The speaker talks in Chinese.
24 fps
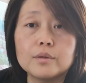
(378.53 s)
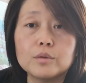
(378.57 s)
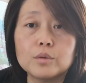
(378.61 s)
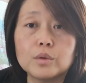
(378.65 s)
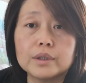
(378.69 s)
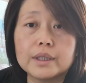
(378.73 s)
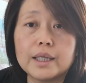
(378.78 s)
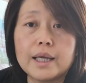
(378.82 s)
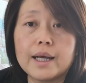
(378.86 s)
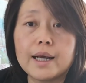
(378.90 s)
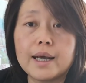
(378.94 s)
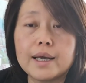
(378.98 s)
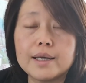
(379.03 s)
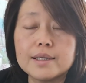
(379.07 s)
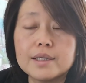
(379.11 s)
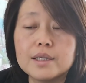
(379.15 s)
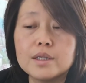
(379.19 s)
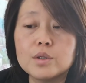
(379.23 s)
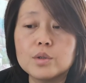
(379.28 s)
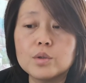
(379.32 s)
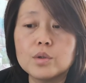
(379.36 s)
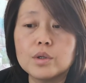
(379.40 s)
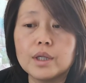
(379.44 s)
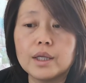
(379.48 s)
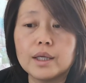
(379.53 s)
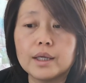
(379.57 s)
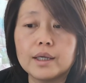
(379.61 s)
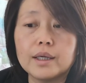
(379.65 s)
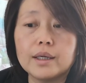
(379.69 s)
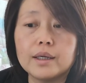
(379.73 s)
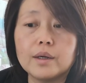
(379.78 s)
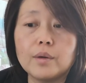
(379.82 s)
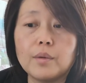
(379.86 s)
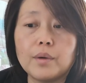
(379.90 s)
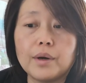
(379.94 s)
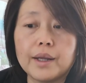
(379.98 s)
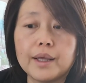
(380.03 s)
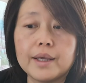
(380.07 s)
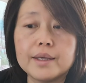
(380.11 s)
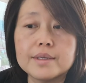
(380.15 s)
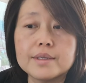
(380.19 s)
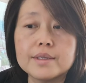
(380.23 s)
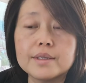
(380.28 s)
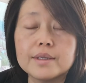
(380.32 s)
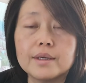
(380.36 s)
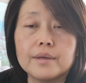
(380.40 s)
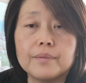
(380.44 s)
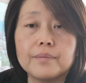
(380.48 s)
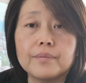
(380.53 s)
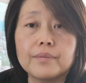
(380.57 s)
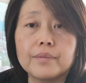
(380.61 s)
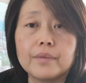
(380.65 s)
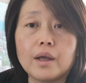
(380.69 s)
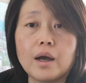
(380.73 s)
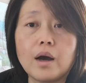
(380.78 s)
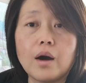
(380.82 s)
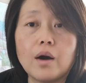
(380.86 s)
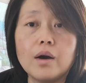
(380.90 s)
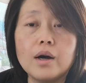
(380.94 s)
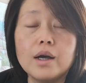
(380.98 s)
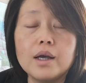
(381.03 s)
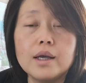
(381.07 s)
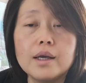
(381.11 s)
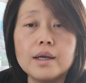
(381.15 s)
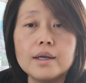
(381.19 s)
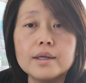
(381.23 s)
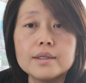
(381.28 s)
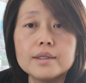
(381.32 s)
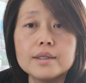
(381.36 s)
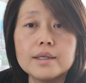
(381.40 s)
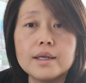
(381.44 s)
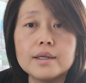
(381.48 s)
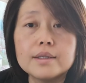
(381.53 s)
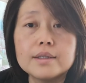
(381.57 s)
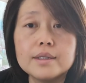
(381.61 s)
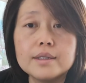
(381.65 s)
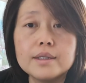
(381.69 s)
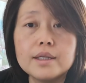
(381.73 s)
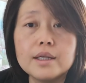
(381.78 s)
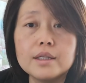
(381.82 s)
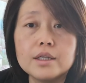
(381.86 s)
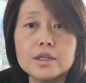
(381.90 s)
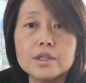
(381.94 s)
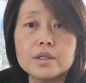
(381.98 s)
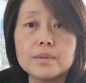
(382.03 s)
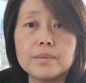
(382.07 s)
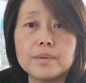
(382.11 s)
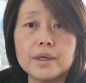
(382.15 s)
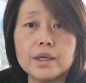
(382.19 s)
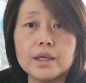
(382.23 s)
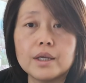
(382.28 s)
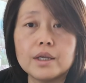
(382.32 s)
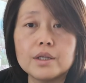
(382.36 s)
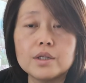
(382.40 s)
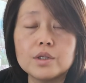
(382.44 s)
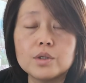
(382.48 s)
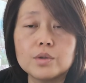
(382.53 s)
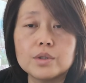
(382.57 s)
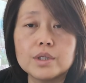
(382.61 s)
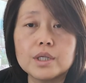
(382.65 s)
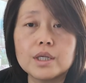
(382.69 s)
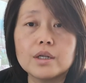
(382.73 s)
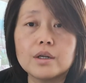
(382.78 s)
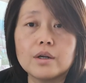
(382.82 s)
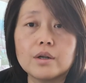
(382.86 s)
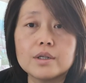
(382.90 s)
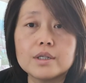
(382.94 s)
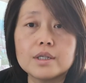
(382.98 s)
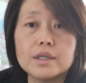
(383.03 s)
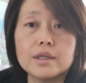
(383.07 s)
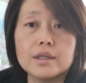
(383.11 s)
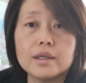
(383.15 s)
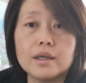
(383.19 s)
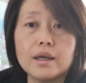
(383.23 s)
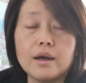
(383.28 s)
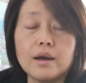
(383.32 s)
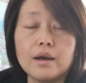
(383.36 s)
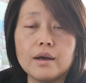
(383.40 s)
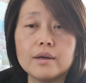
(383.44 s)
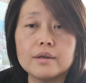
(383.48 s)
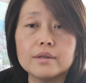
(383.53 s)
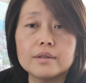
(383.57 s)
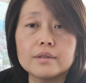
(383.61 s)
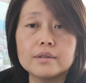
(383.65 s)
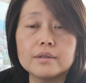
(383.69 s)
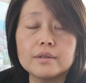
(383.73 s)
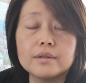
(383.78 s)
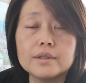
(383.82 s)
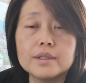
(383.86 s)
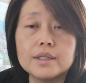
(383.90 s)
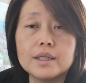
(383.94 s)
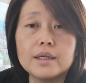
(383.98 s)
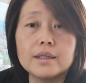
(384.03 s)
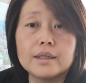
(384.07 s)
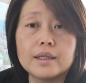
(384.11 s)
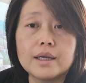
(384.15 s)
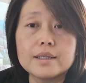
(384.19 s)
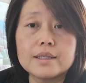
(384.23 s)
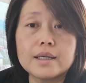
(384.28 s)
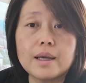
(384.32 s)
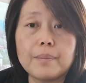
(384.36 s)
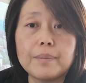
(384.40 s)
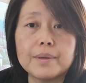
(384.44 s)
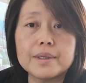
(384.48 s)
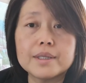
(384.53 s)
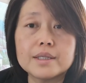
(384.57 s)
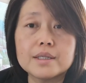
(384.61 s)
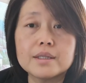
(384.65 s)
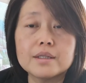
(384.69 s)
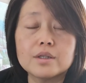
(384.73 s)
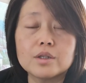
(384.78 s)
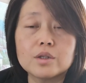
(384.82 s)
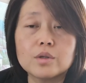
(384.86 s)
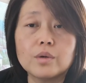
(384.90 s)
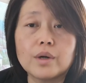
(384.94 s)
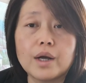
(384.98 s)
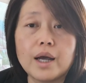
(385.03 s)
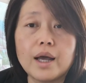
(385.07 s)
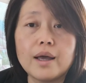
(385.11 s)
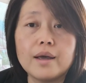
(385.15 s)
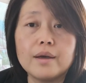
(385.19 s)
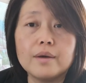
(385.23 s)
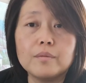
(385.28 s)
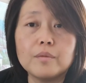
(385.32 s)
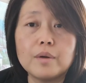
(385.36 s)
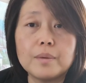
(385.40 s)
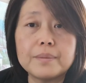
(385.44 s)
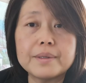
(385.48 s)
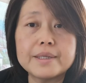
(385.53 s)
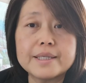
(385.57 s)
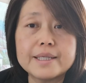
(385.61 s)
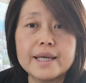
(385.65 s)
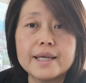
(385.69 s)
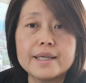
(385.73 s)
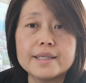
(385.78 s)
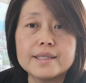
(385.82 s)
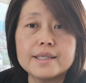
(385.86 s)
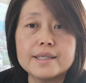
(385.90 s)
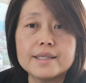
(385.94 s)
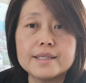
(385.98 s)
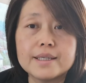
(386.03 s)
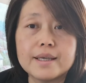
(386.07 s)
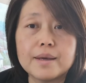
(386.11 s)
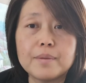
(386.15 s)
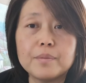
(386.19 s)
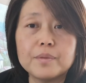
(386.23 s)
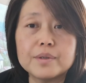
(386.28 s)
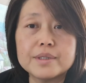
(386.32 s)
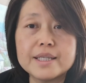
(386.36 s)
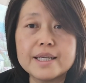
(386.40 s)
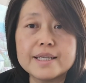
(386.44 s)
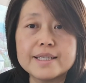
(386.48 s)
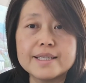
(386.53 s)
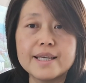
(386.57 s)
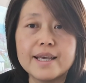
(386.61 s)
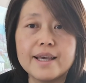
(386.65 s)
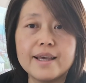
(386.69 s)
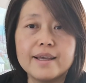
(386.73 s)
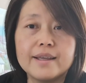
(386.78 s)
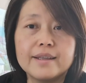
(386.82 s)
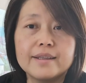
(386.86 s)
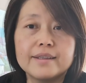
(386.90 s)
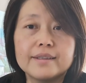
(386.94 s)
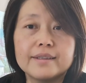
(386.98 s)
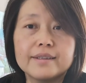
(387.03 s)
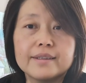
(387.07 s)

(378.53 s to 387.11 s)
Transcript: 如果大家感兴趣的，也可以跟我联系。好，呃，今天的视频就介绍到这里啊，谢谢大家本次的收看，我们下一期节目再见。